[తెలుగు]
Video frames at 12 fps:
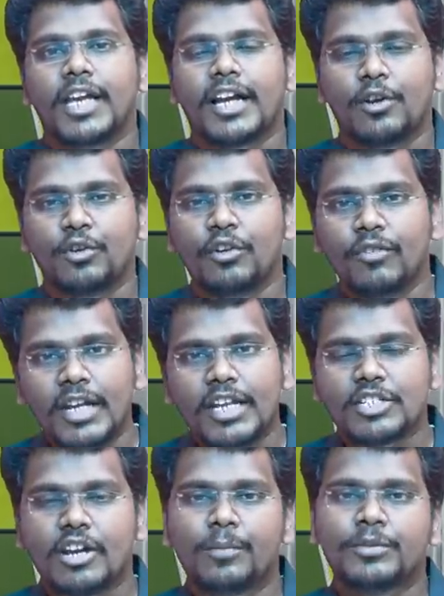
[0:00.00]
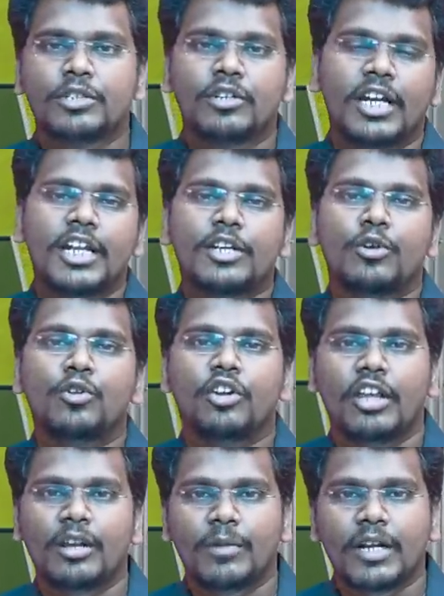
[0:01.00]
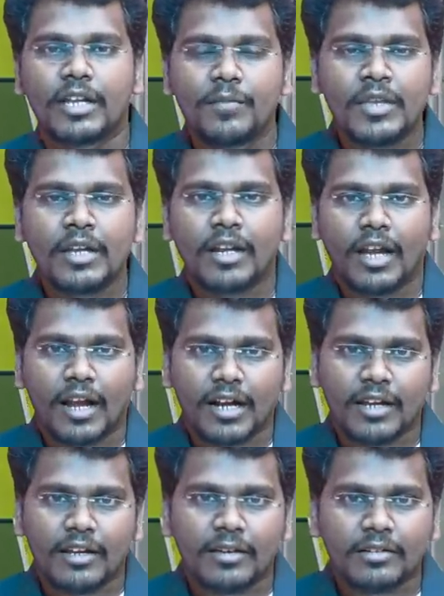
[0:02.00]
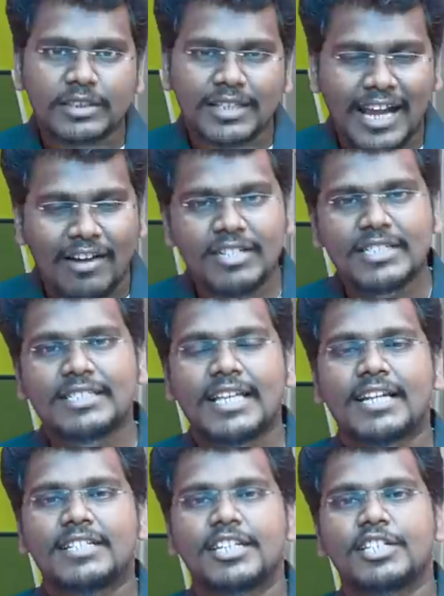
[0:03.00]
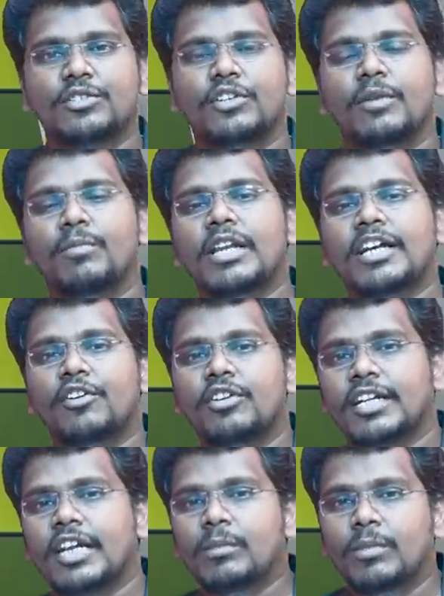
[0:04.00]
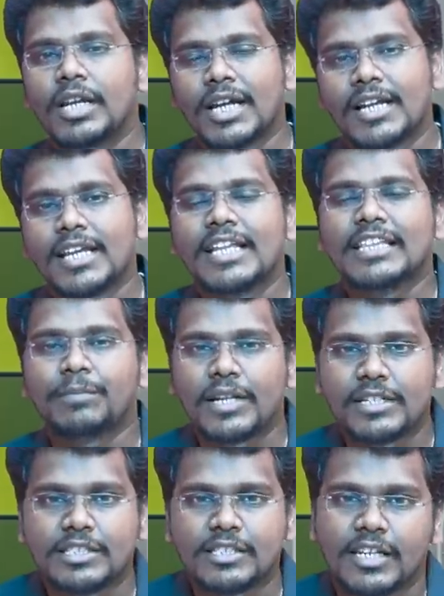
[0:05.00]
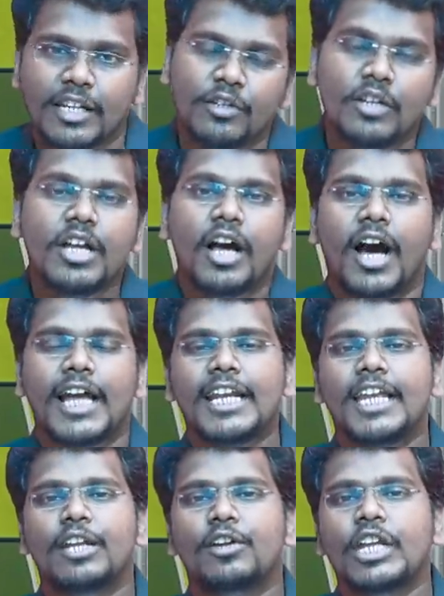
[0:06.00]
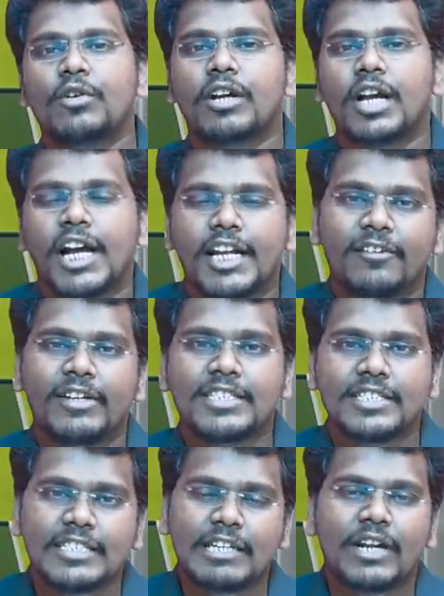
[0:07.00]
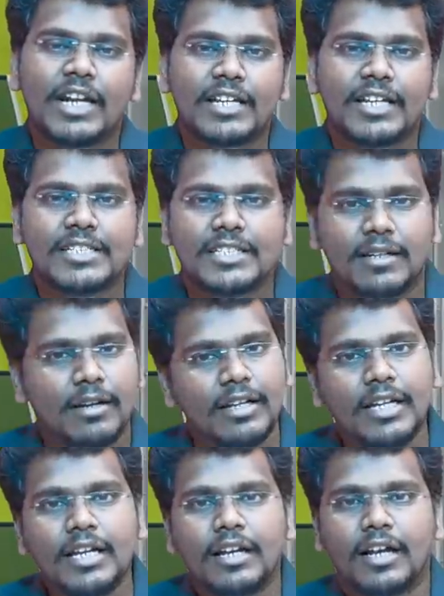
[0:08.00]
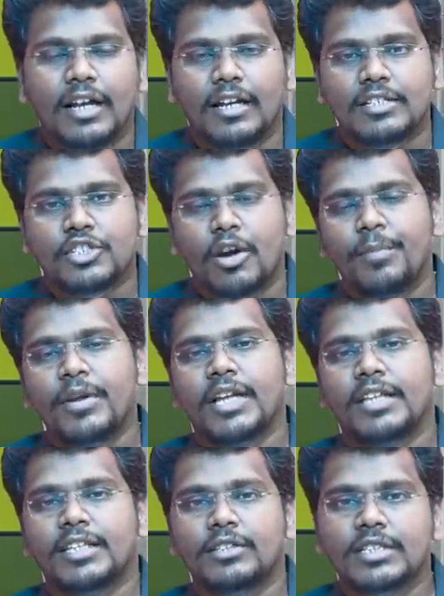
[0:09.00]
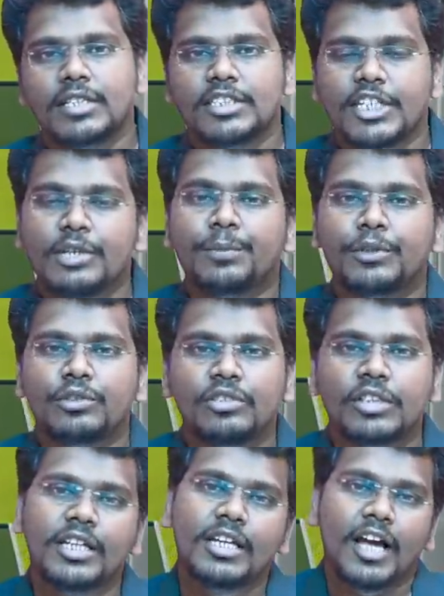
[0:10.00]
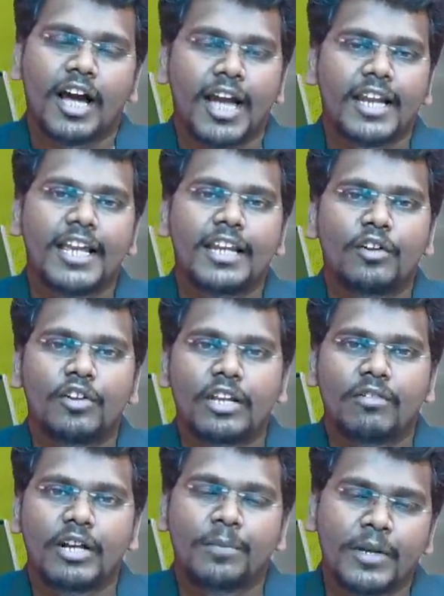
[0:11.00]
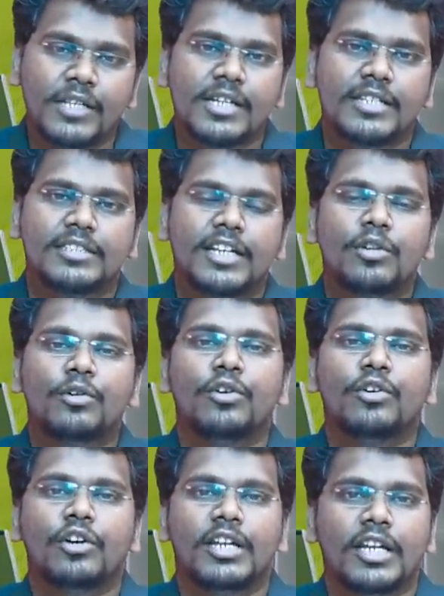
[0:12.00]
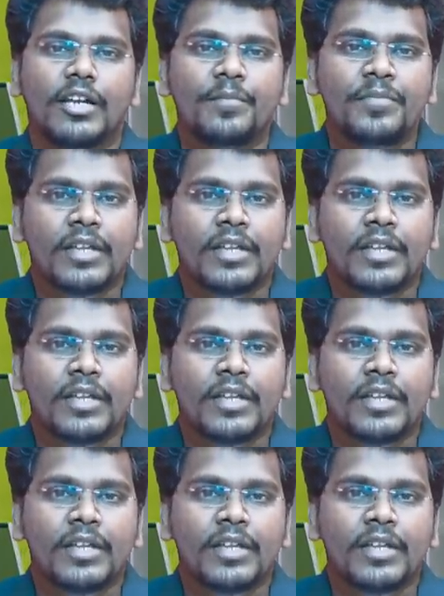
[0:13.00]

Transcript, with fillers: ఎక్కడికో వెళ్ళి షాప్స్లోకి వెళ్ళి క్యూలో నిలబడి అక్కడ కావాల్సిన సెలెక్ట్ చేసుకొని బిల్ కౌంటర్కి వెళ్ళి బిల్ కట్టి ఇంత పరిస్థితి లేదు ఆన్లైన్లోనే ఒక గంట వెచ్చిస్తే వాళ్ళకి నచ్చిన షాపింగ్ అంతా జరిగిపోతుంది ఆన్లైన్లోనే వాళ్ళు పే చేస్తున్నారు కొన్ని కొన్ని